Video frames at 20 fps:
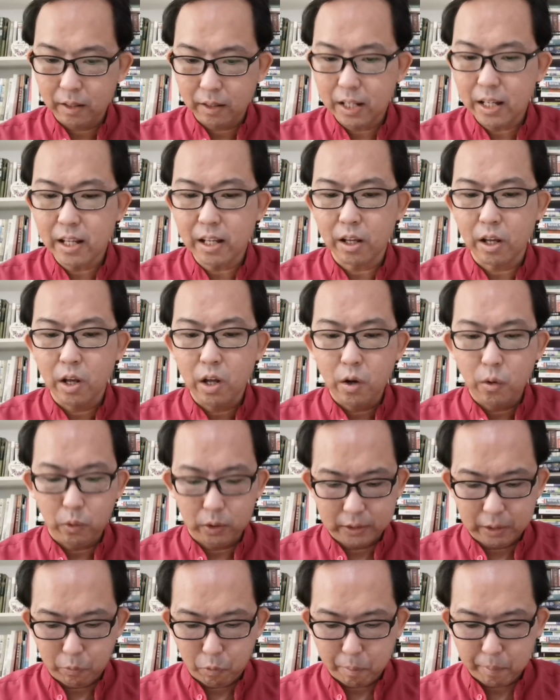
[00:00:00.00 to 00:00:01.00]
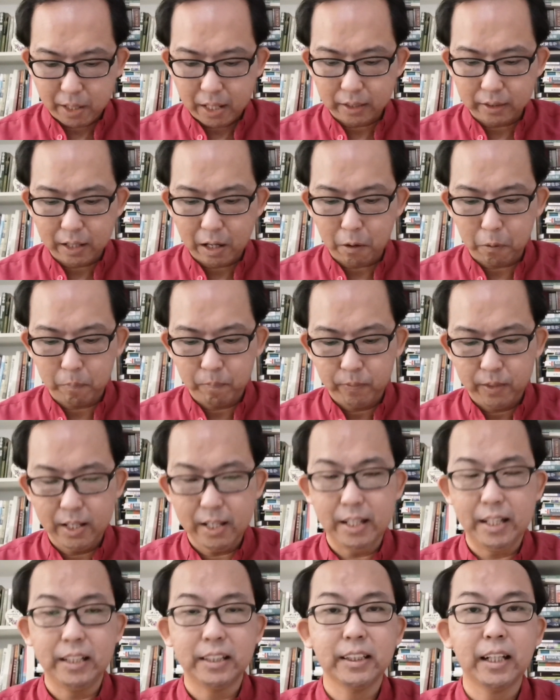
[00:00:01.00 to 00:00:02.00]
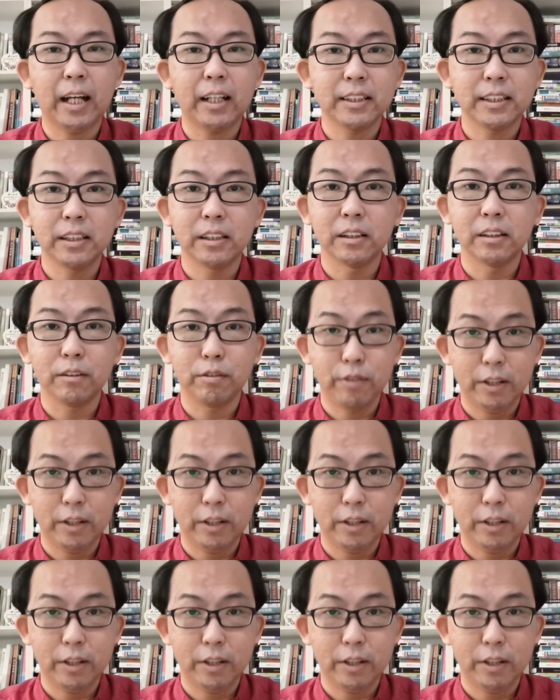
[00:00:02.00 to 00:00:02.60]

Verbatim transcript: 第一，我想我们看到伊丽莎是